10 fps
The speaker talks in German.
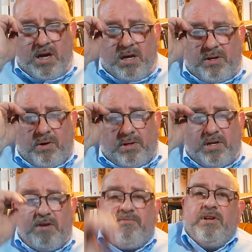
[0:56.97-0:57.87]
Dort
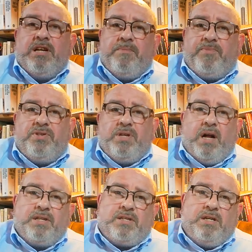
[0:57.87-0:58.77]
verlebte sie
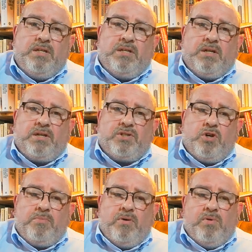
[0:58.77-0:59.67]
als Kind ihre
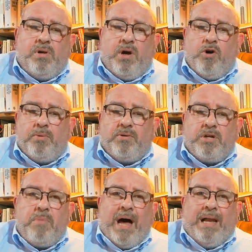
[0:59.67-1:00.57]
Sommerurlaube und
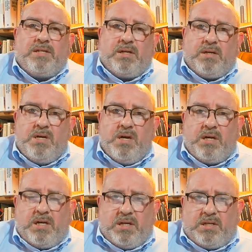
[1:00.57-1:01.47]
im Alter
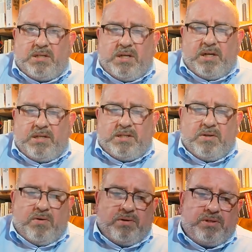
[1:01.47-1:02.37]
kehrte sie an diesen
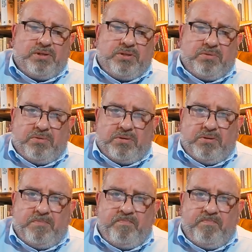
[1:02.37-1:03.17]
Ort zurück.